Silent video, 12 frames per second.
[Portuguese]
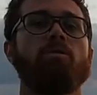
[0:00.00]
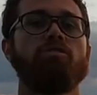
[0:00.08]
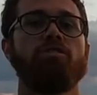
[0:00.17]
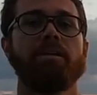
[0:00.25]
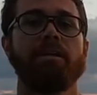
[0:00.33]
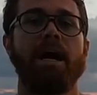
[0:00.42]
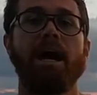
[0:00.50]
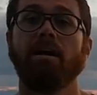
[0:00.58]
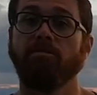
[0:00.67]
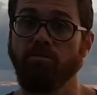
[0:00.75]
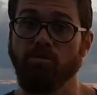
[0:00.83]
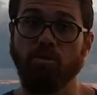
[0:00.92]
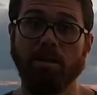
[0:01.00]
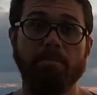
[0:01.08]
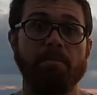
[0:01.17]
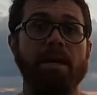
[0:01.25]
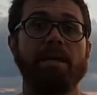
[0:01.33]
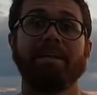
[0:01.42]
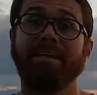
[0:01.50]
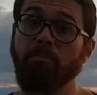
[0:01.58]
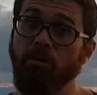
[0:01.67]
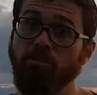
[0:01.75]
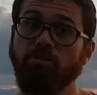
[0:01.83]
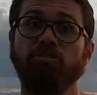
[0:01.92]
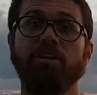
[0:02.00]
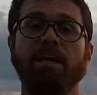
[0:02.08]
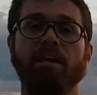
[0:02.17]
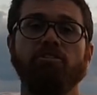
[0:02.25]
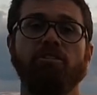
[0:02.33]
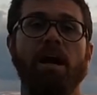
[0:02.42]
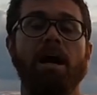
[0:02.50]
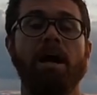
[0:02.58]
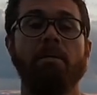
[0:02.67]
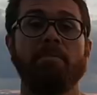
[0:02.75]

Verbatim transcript: no jantar funciona bem, até pode te relaxar,